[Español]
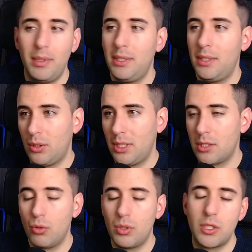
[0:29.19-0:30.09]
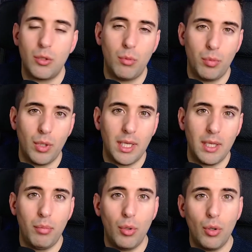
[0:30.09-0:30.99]
entre otras cosas como por
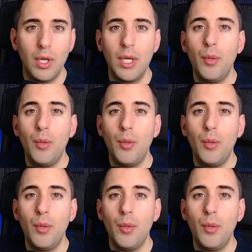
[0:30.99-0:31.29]
ejemplo